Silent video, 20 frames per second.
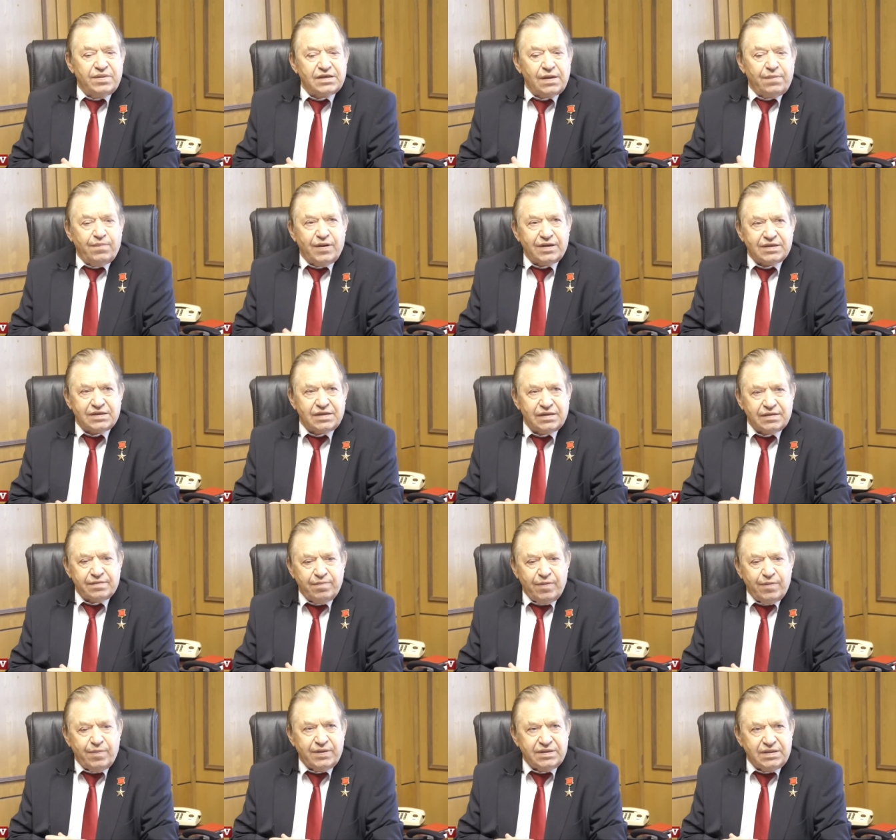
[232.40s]
безопасность
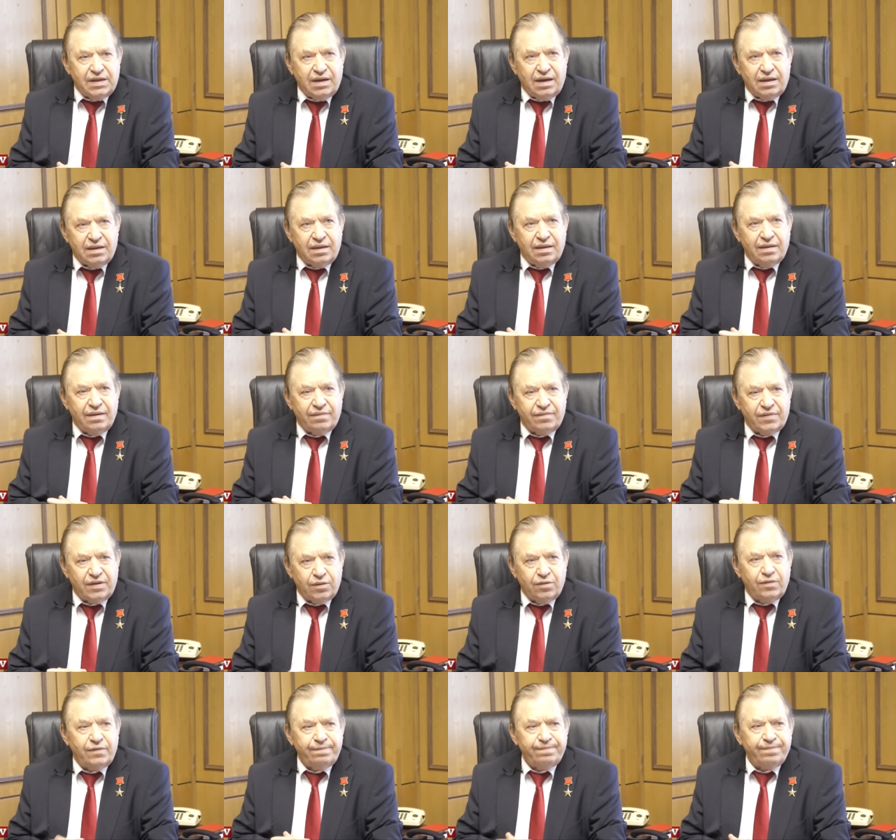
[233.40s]
мы потеряли
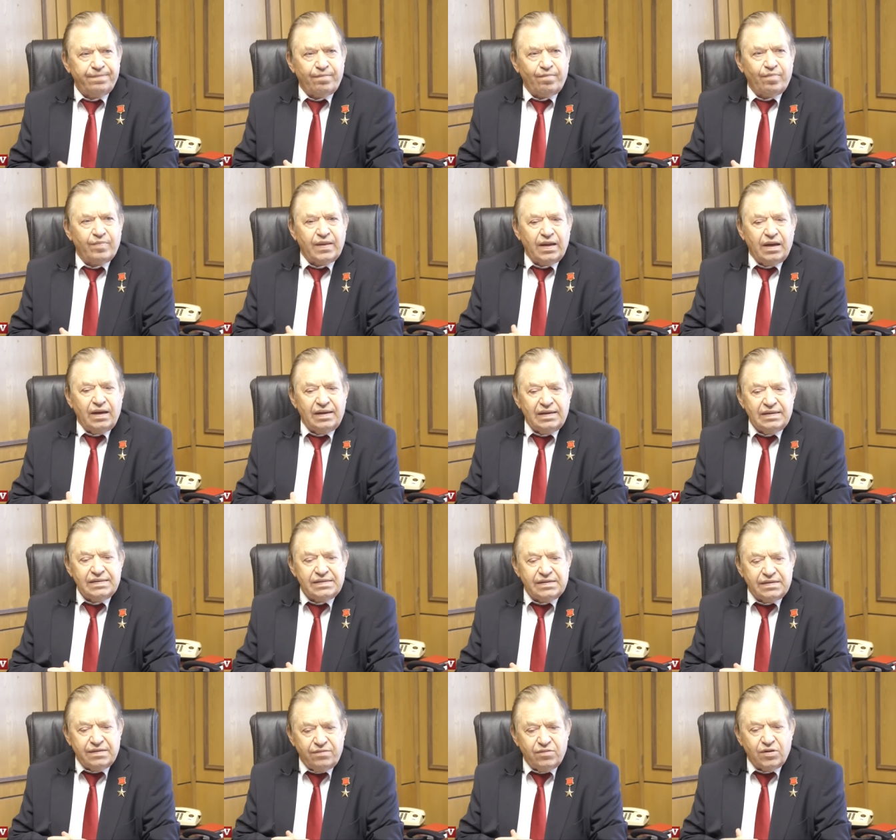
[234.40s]
давно, и
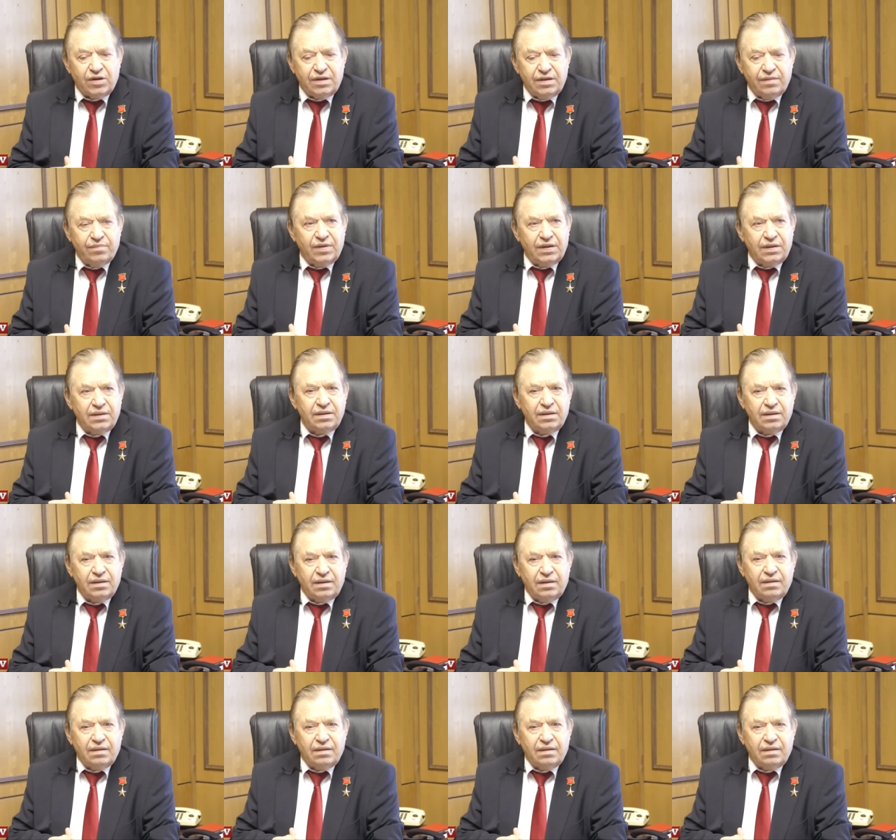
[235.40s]
сегодня мы